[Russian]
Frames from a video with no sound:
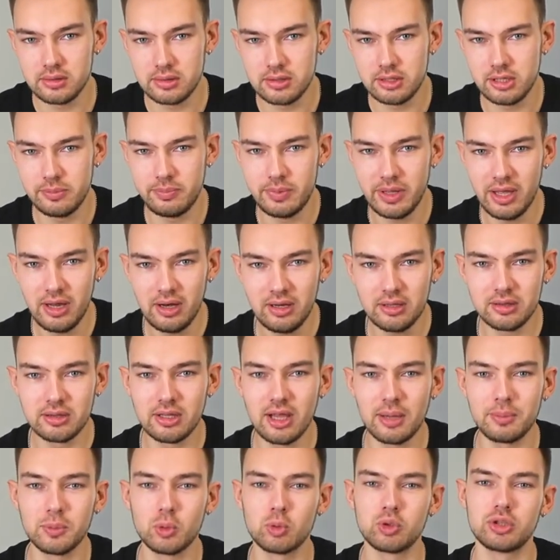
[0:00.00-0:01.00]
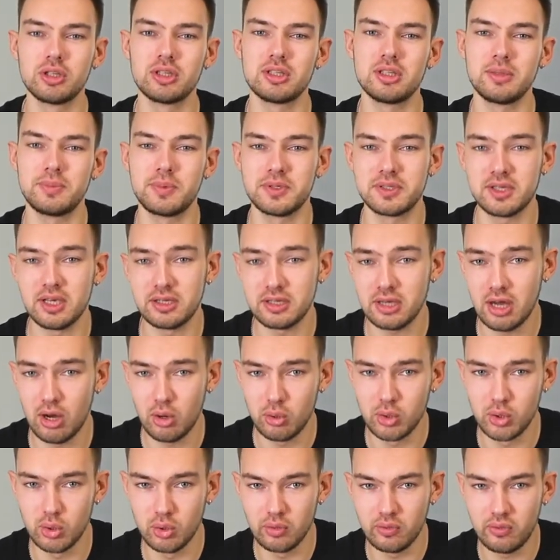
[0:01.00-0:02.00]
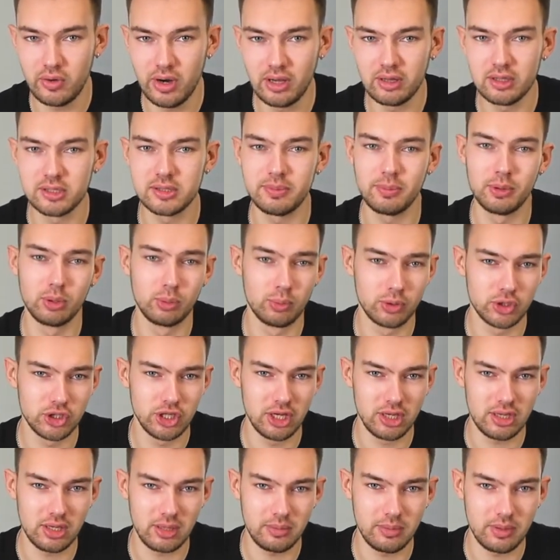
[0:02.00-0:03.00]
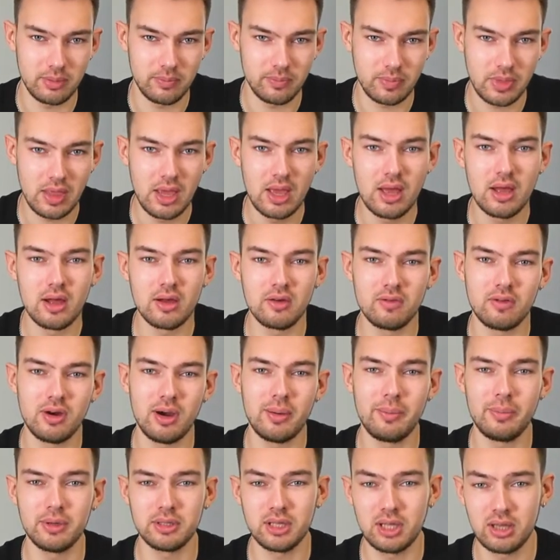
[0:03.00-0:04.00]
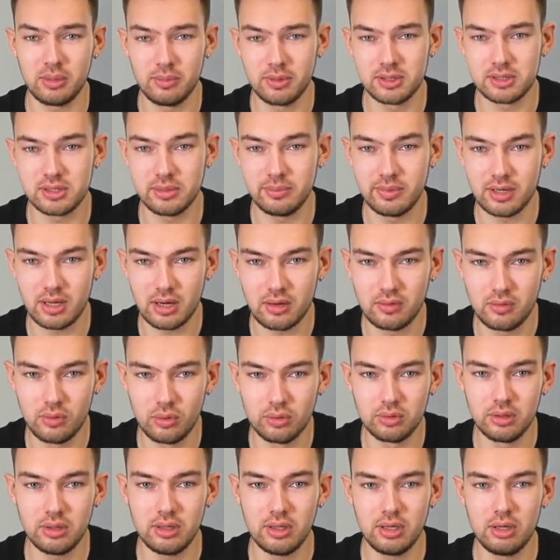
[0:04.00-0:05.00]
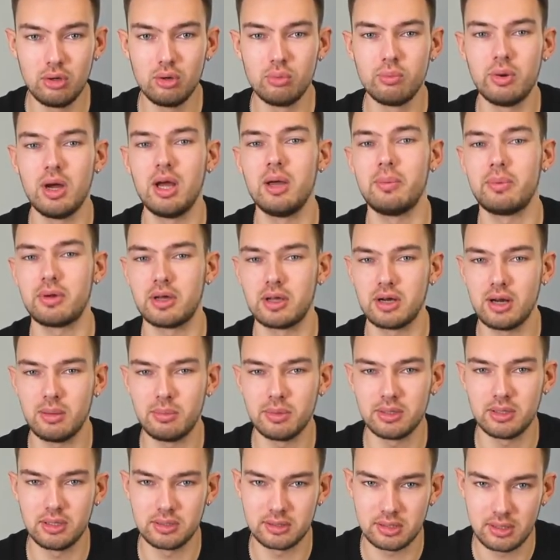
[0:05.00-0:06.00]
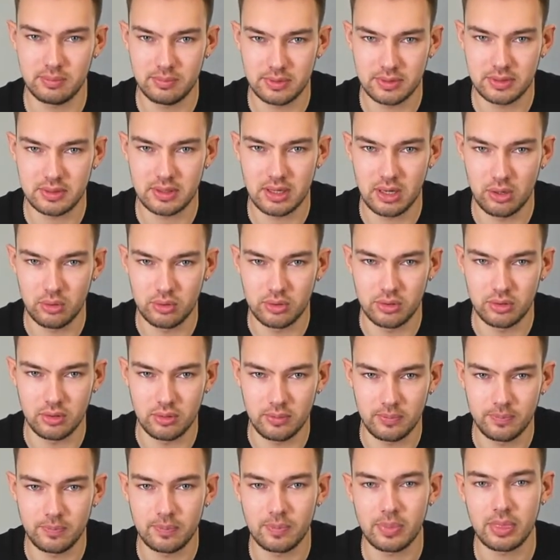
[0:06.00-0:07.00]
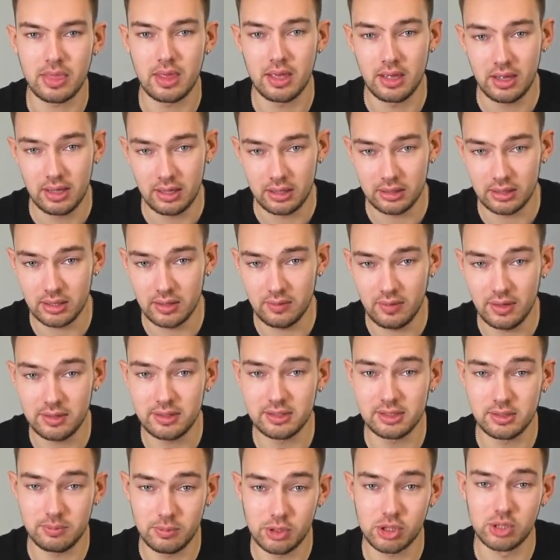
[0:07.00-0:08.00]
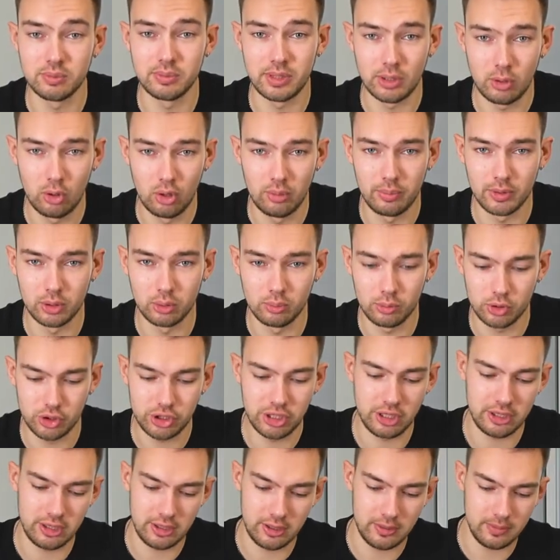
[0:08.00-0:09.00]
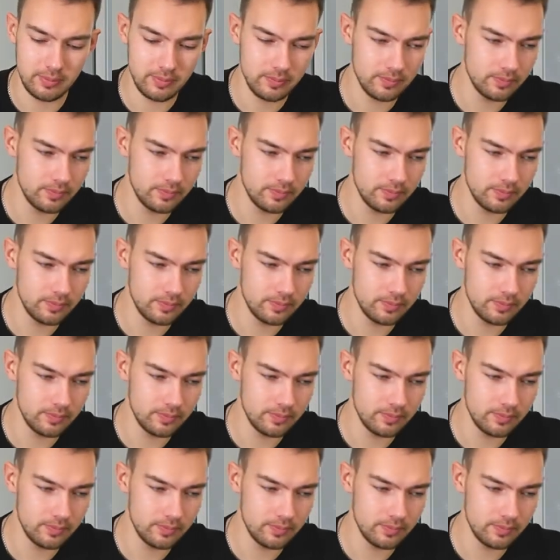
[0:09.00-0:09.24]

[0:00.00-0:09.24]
Теперь нам нужно записать аудиофайлы с предупреждениями. Вам понадобится микрофон и любая программа для записи аудио. Давайте запишем такое предупреждение.